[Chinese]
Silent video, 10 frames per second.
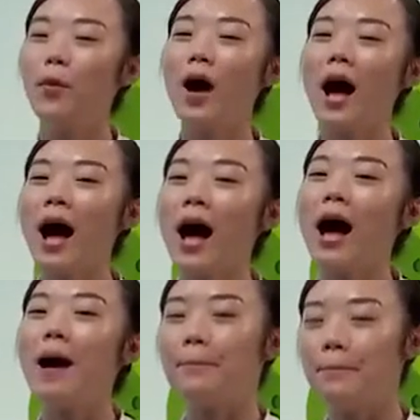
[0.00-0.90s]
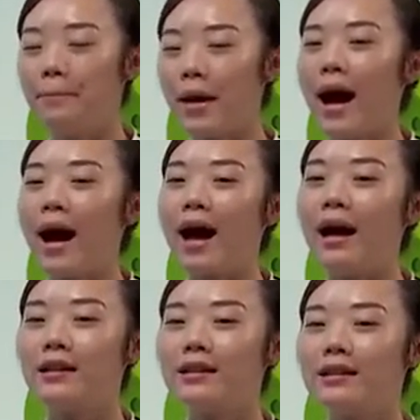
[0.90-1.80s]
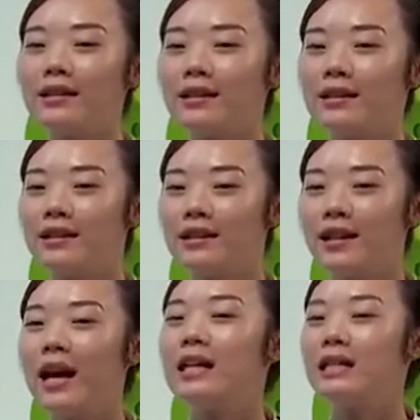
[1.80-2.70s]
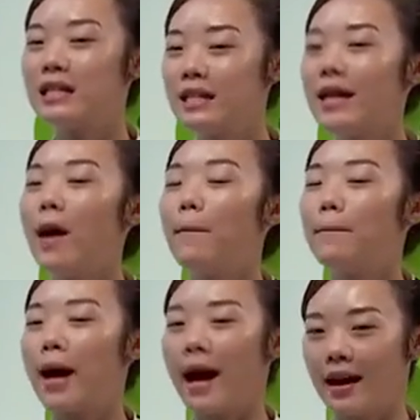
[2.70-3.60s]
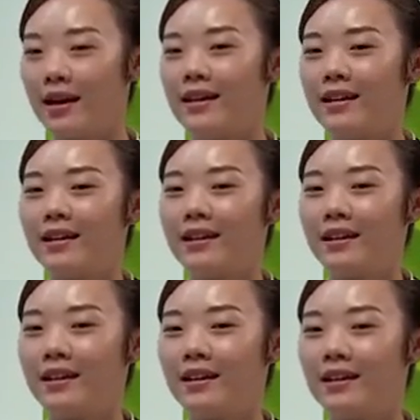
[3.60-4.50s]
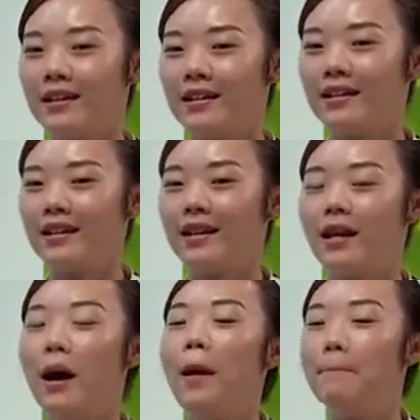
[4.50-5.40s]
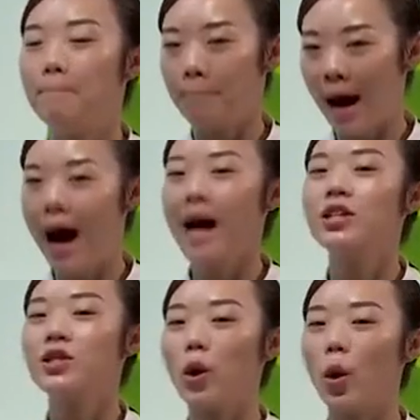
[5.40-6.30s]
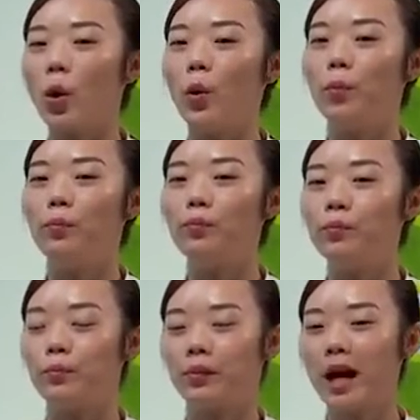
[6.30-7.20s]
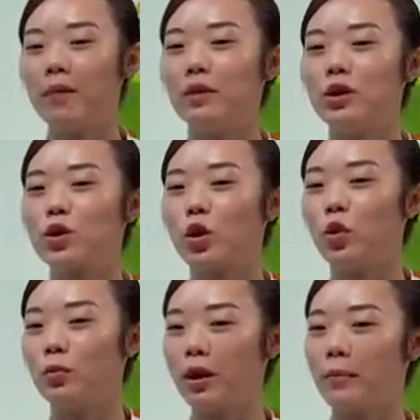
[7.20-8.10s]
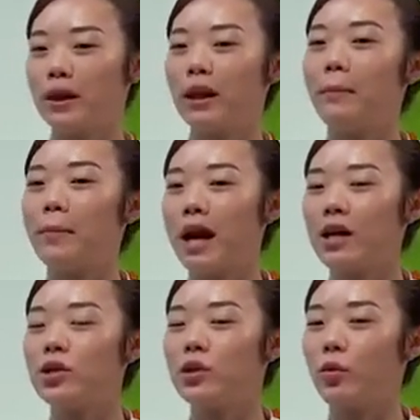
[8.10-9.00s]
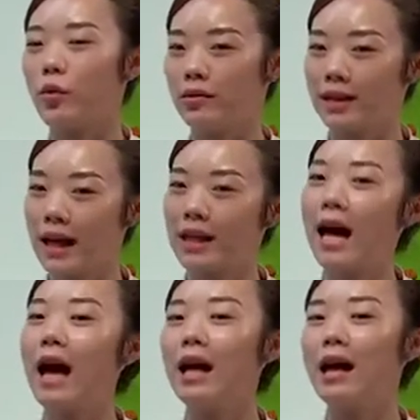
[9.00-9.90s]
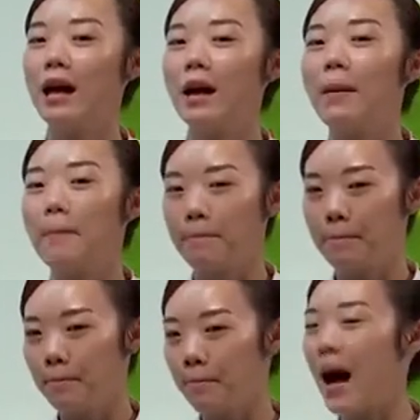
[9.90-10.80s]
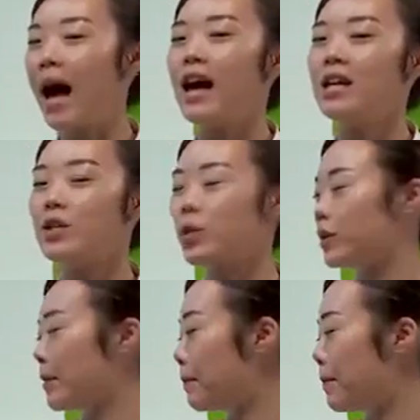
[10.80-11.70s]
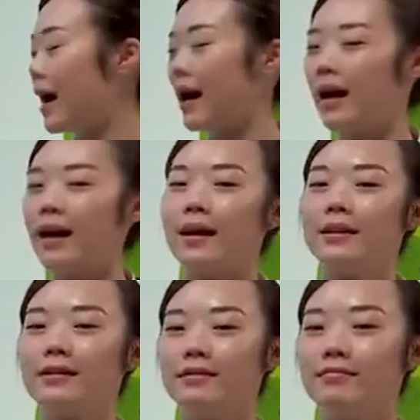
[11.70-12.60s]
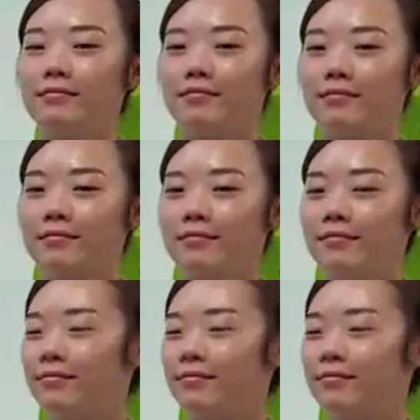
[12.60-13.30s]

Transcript: 不啊，把，扫把，嗯，把手，嗯，开门的时候我们要把那个把手往下压，把手的把，嗯，